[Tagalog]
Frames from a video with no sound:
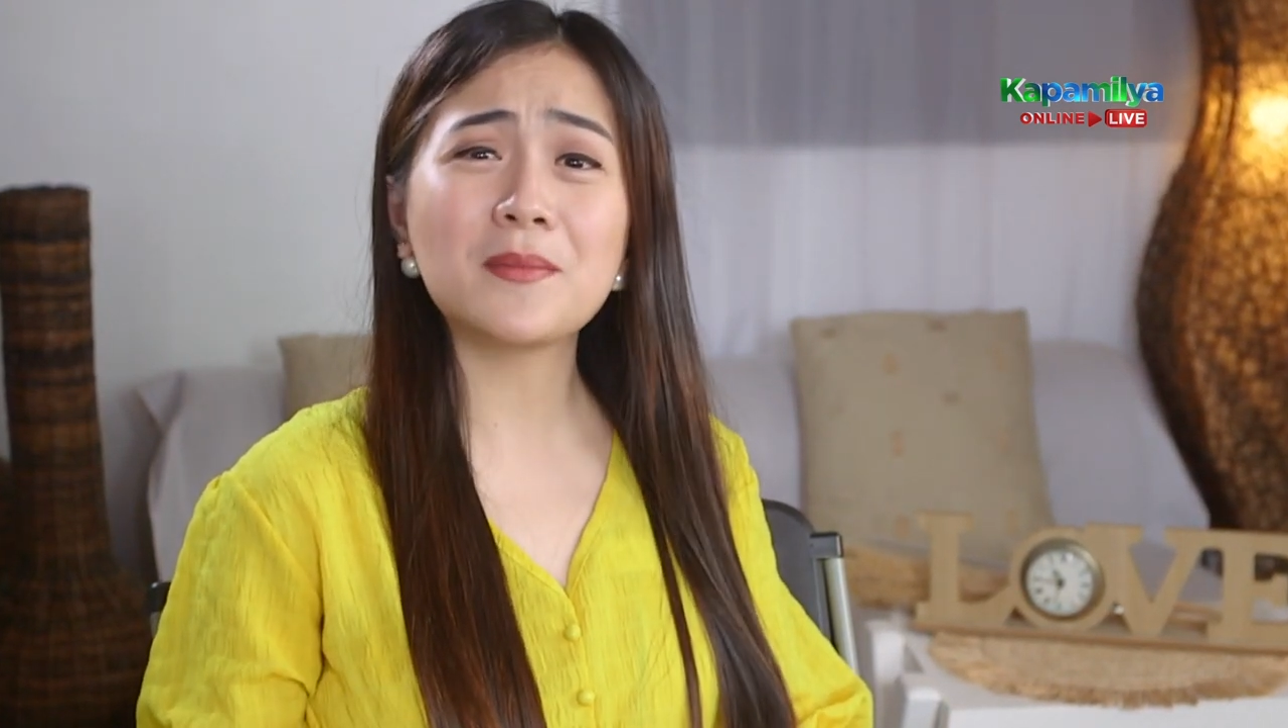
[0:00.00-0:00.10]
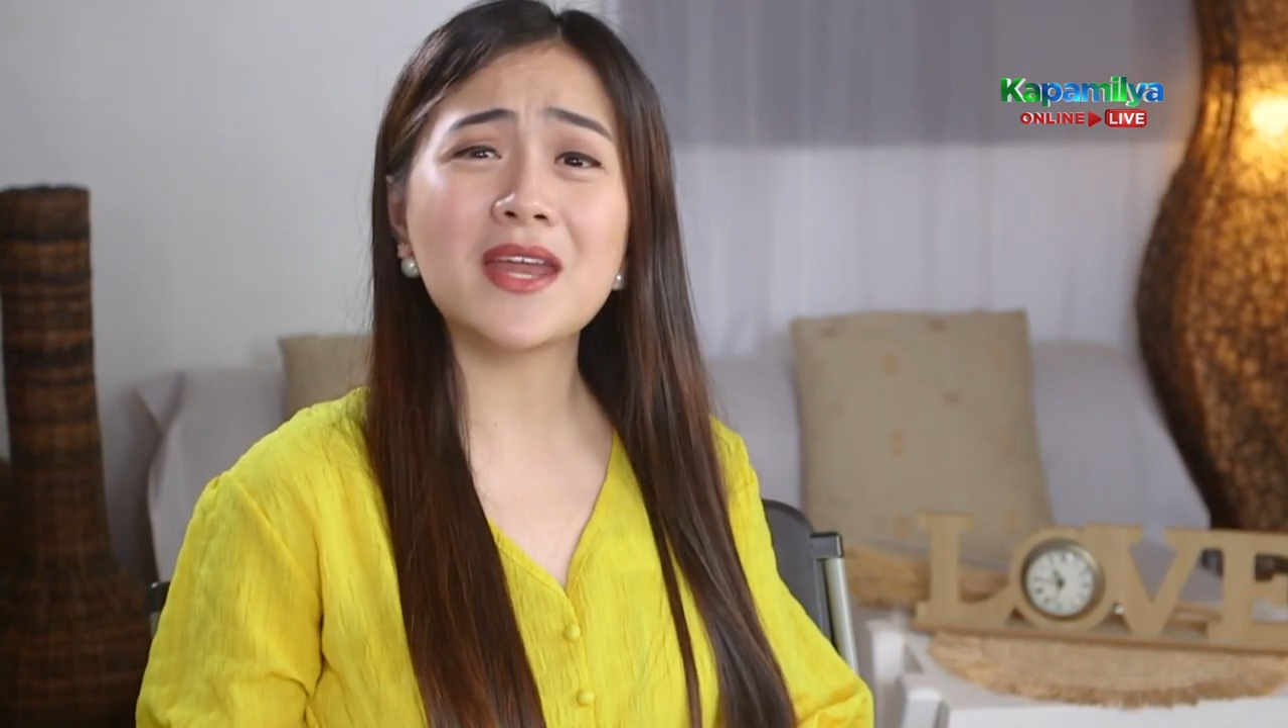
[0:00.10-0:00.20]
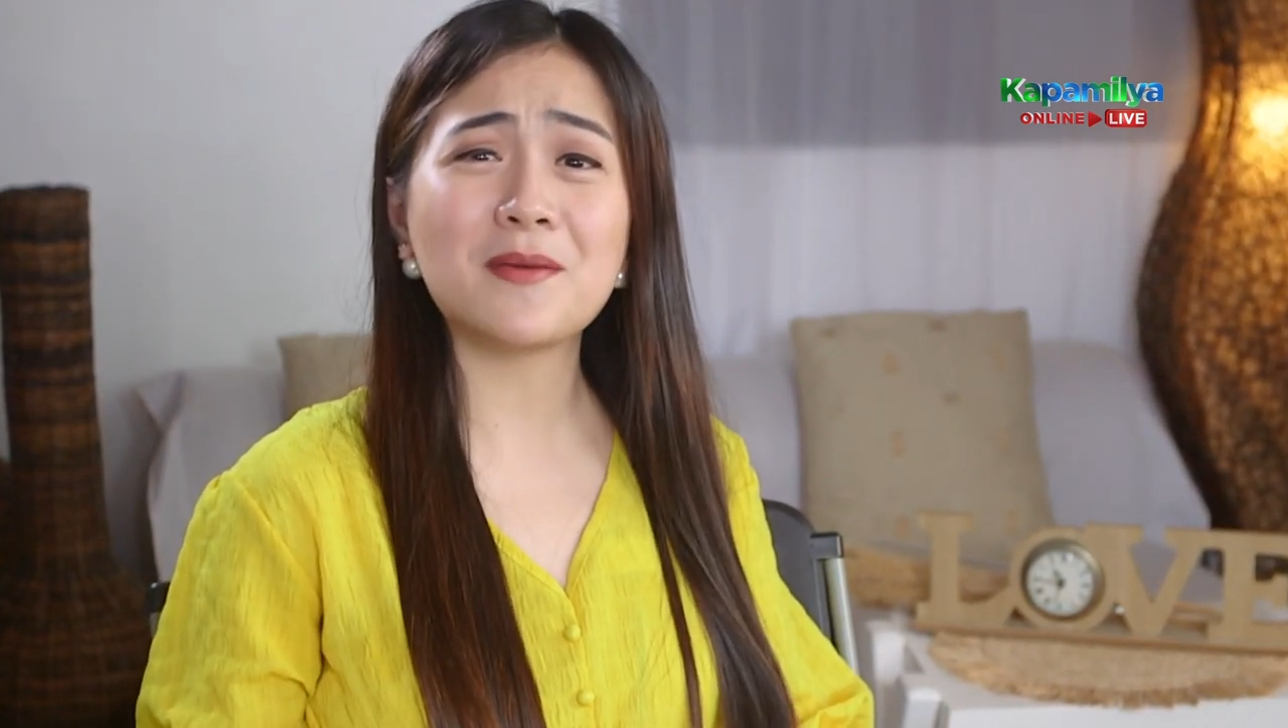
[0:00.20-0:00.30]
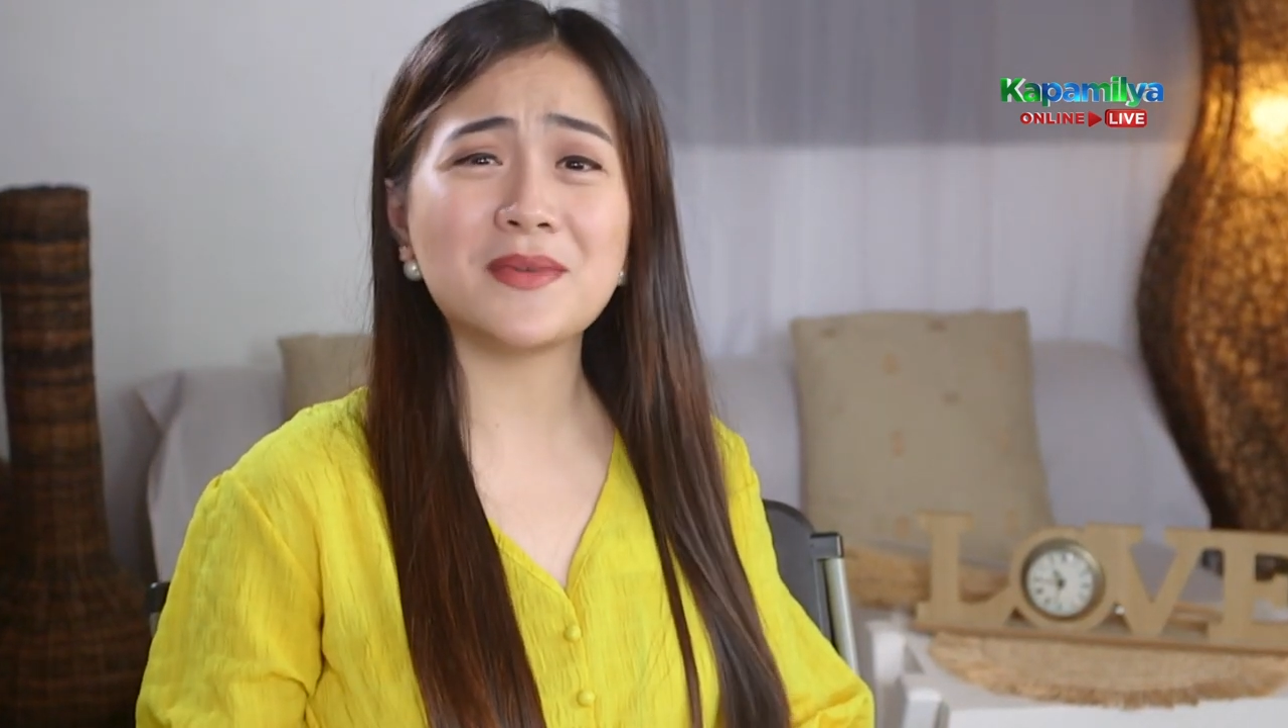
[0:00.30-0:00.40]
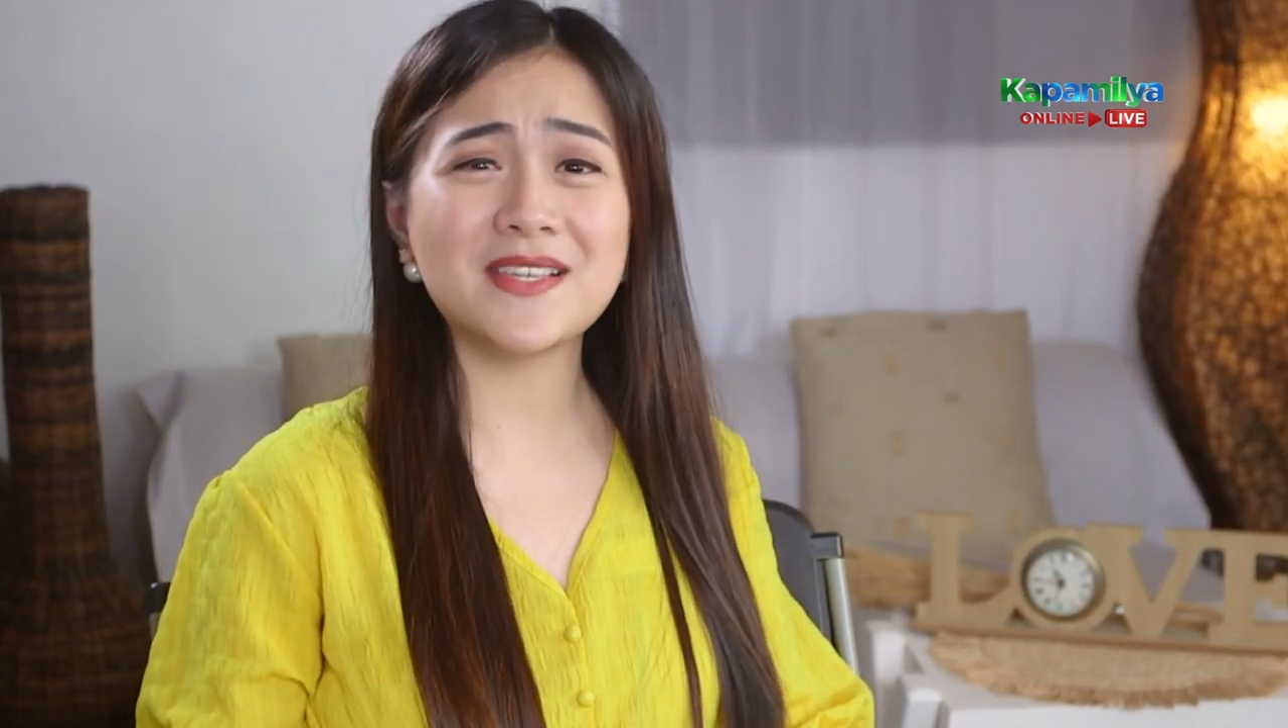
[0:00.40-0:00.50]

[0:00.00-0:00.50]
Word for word: maraming